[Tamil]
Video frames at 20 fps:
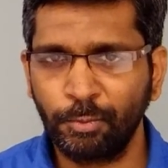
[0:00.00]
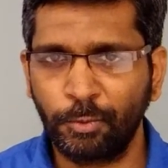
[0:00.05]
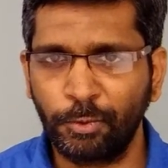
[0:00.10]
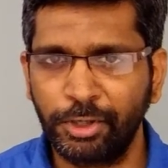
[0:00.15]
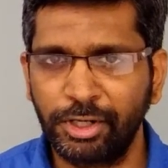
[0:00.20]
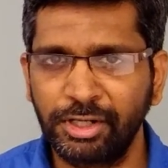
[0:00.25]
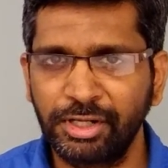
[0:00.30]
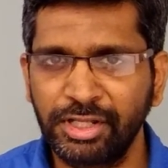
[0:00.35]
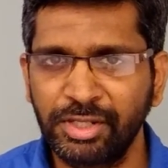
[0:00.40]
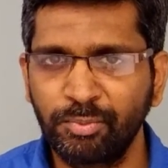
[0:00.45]

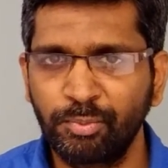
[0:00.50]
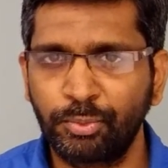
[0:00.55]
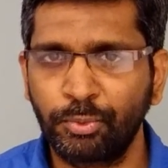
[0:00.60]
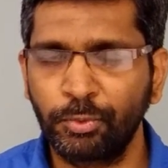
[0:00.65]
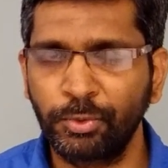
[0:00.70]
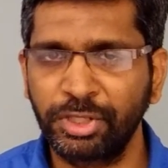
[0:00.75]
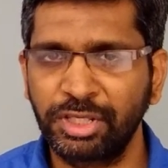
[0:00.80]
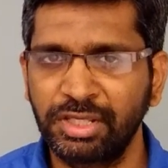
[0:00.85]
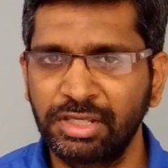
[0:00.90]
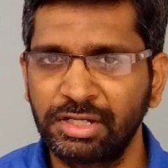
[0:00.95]
உடனே
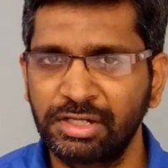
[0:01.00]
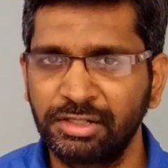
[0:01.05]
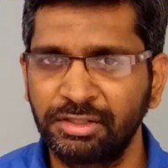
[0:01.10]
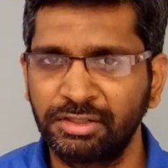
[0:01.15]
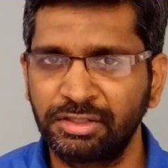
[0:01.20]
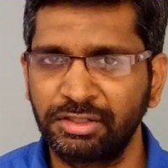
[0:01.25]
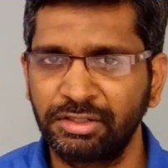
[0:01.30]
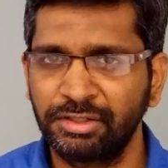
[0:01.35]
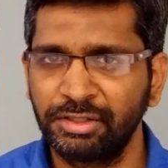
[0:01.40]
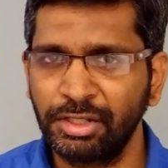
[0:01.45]
பொங்கி
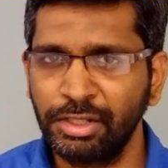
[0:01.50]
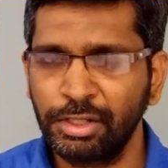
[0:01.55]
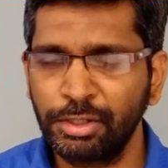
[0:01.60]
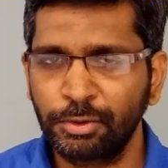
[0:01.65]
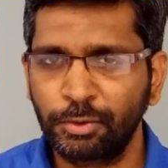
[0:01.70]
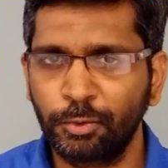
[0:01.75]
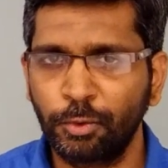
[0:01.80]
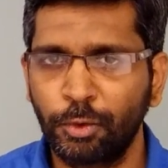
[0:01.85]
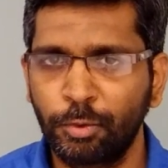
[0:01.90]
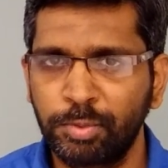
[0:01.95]
எழுந்து
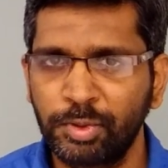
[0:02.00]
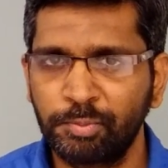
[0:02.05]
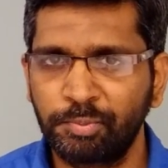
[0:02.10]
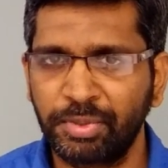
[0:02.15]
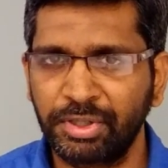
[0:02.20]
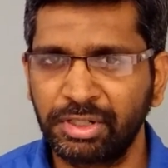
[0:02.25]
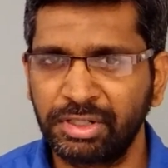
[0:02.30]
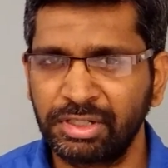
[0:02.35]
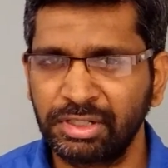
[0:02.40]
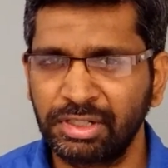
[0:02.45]

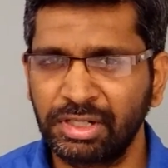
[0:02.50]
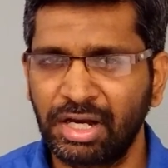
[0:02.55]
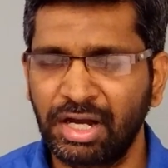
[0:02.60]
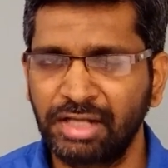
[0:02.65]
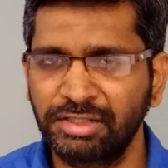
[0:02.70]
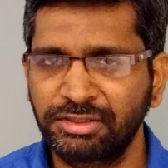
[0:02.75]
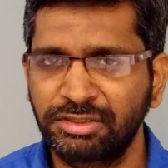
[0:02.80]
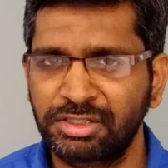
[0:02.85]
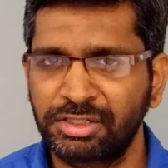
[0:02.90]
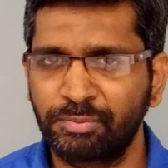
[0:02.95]
கோபப்பட்டு
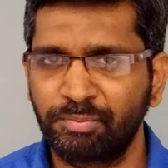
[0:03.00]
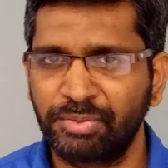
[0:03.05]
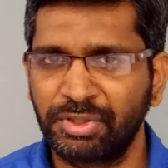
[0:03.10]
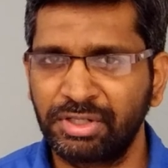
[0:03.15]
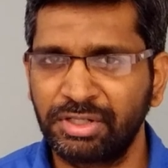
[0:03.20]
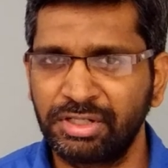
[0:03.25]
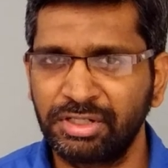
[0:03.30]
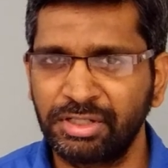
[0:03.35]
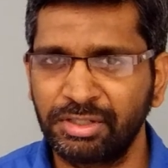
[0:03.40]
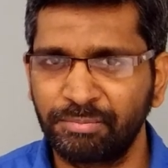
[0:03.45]

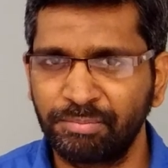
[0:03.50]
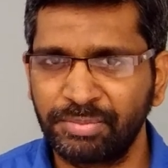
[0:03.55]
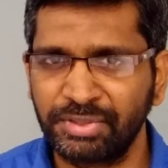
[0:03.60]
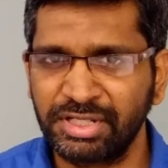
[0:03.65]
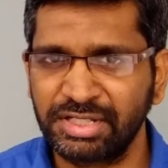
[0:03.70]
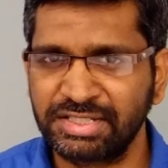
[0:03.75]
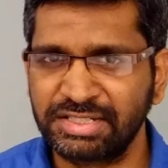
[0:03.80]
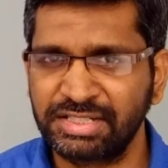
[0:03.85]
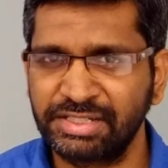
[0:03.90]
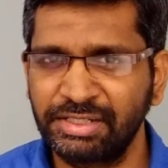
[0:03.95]
ஆத்திரப்பட்டு
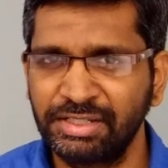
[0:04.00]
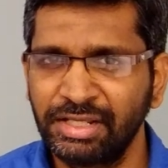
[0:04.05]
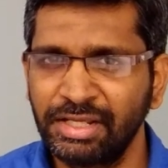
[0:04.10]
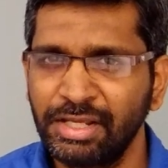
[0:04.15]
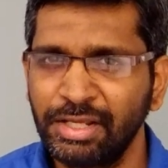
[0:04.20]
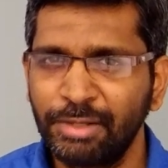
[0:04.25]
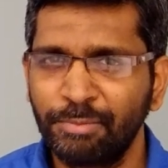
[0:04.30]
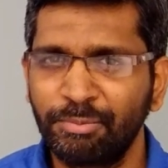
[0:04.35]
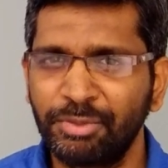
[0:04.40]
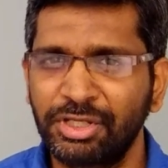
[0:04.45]
பேசி
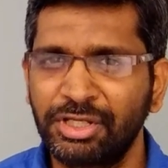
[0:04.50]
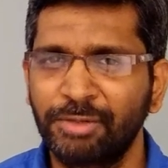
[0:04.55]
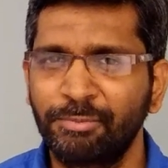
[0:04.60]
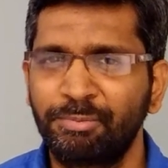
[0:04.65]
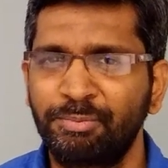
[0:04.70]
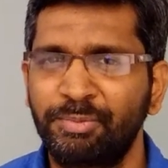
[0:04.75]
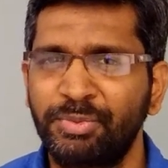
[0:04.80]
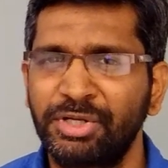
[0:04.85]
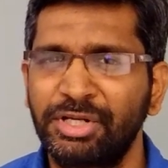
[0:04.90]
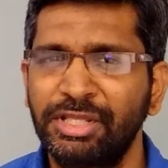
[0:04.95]

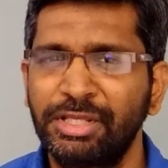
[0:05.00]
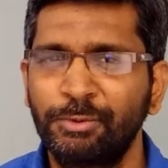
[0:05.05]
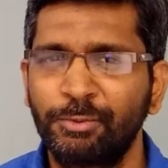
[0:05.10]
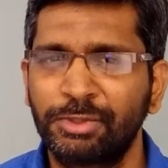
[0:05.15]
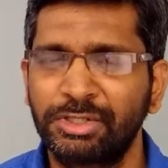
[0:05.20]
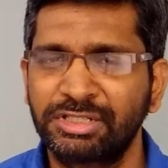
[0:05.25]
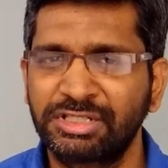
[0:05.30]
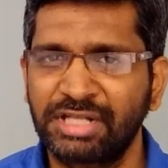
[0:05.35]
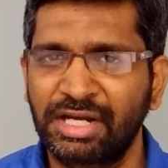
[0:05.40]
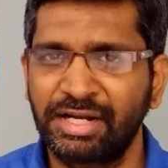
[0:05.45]
மிகப்பெரிய
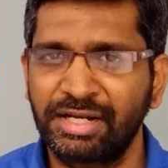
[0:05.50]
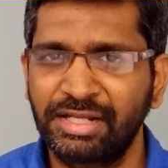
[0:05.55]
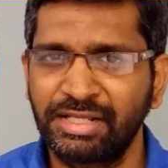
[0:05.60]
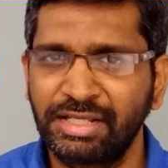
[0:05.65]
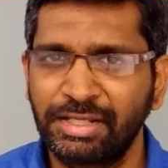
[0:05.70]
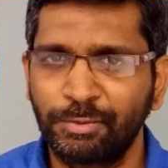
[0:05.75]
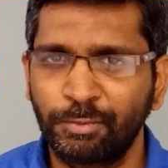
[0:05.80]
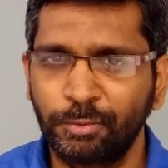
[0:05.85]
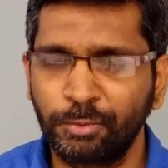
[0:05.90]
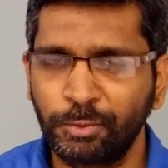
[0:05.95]
ஒரு
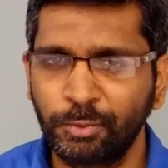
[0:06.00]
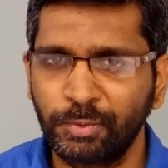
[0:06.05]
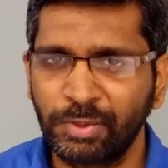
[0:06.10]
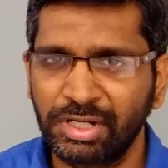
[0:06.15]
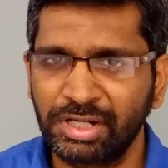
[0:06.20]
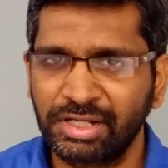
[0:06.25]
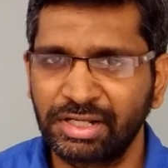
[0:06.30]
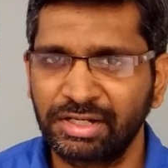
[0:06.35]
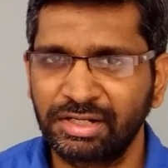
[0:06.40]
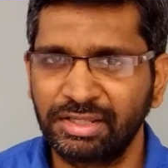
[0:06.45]
சண்டையை
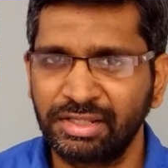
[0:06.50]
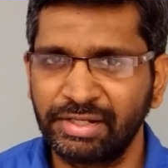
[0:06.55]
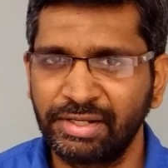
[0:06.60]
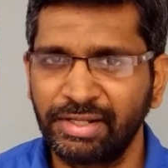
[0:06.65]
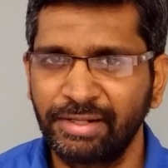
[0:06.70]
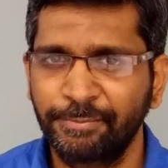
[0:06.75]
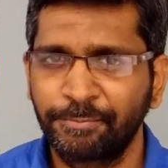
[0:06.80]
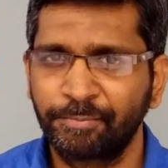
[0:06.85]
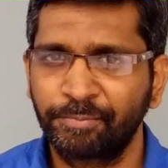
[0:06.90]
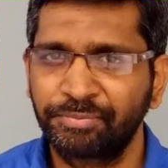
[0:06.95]
உருவாக்குறதுல
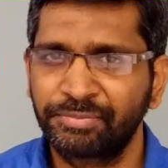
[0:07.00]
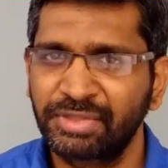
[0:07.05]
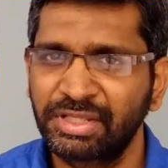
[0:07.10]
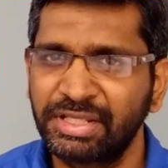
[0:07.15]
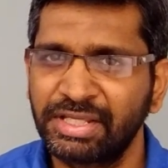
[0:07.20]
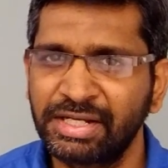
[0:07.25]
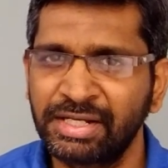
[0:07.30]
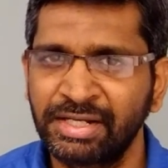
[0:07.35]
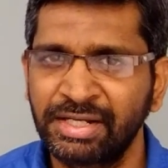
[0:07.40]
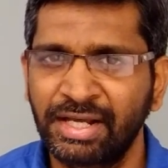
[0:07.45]

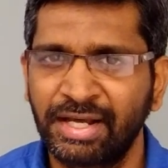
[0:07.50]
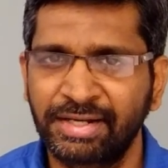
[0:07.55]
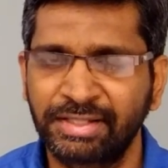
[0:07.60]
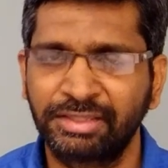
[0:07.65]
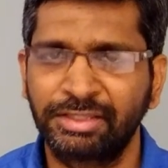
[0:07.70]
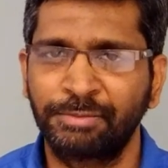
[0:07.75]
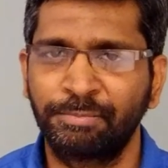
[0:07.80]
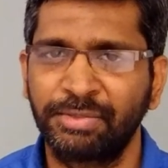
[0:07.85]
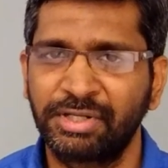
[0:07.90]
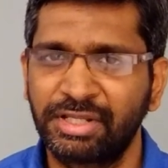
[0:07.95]
என்ன
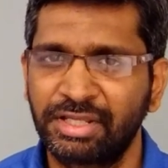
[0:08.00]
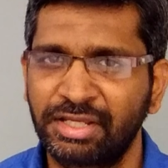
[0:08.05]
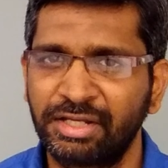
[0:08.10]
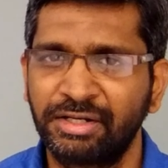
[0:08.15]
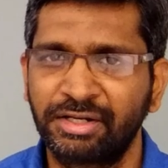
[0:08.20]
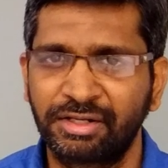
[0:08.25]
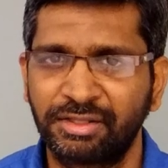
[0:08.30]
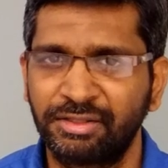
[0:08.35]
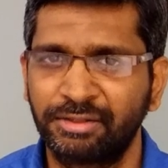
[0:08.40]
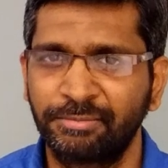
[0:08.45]
அர்த்தம்
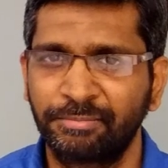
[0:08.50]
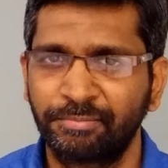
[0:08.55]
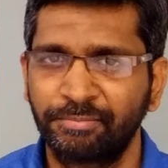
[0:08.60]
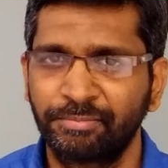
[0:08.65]
இருக்கின்றது